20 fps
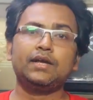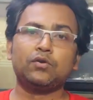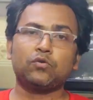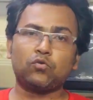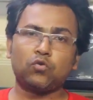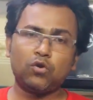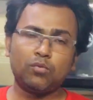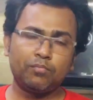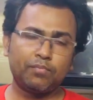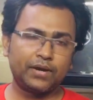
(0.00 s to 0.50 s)

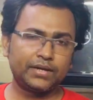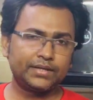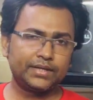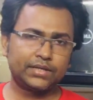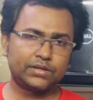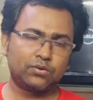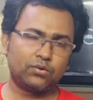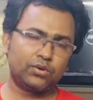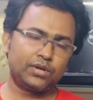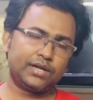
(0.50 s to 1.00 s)
কম
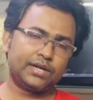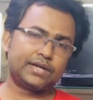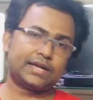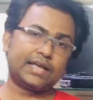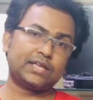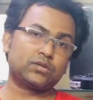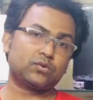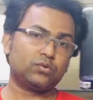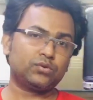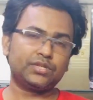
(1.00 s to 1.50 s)
বাজেট করে
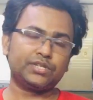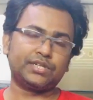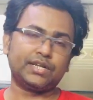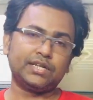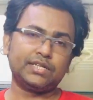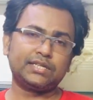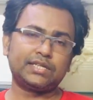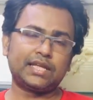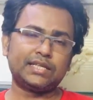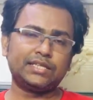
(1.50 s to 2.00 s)
কাজ করতে
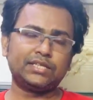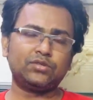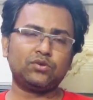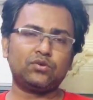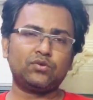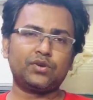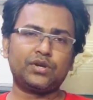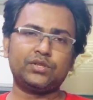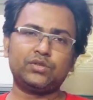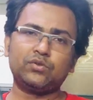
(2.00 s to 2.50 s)
চান তাদের
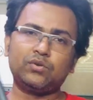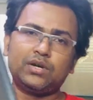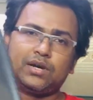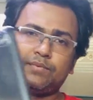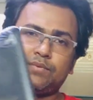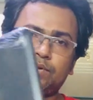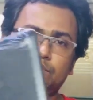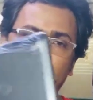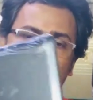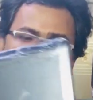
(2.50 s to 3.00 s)
জন্য কিন্তু এই
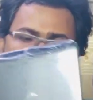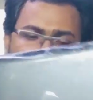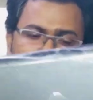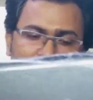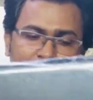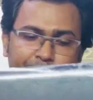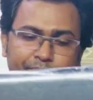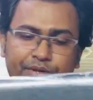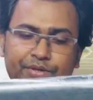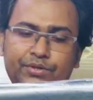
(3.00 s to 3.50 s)
ল্যাপটপটা
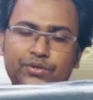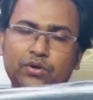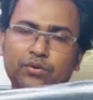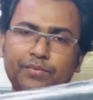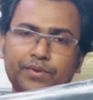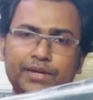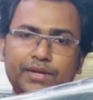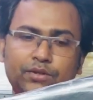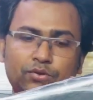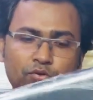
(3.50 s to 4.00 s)
অনেক বেস্ট
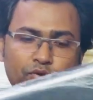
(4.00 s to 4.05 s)
হবে তো